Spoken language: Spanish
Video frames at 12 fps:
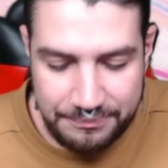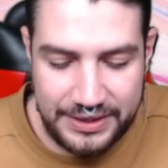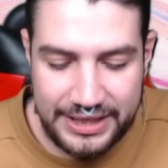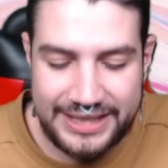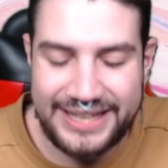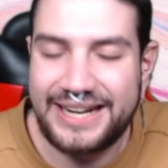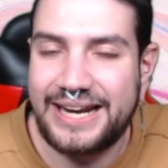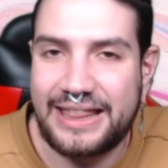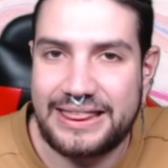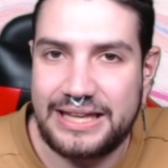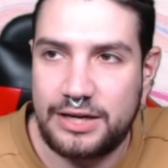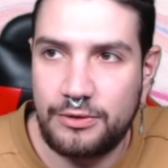¿Qué quieren
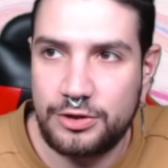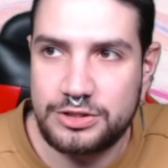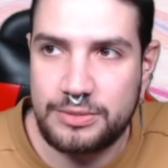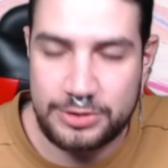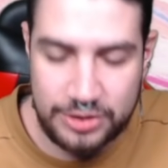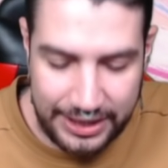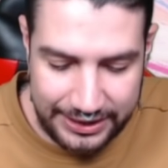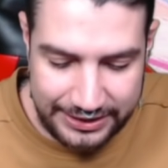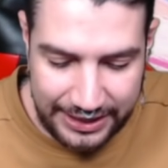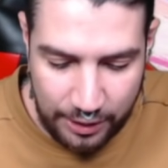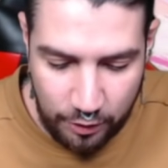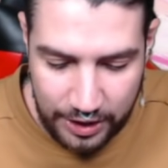hacer cuando este personaje
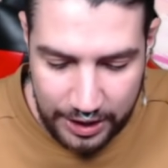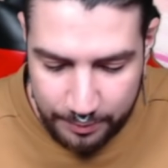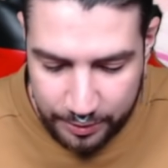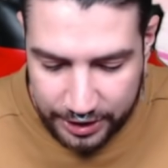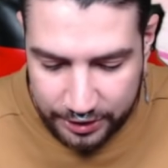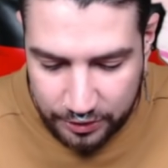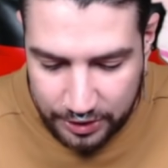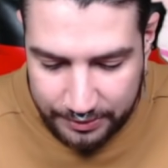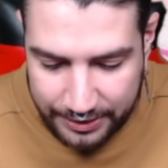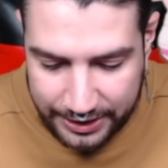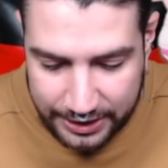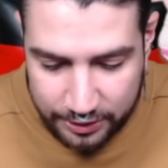tenga Dokkan? Porque yo la
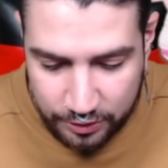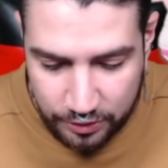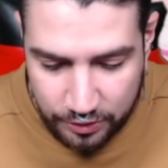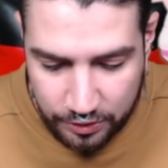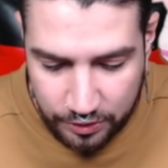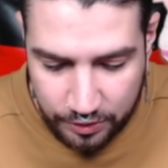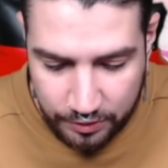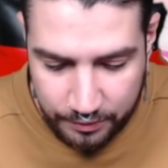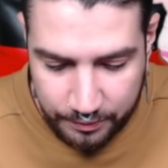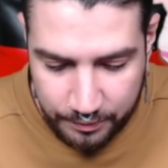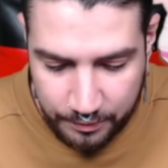verdad es que no...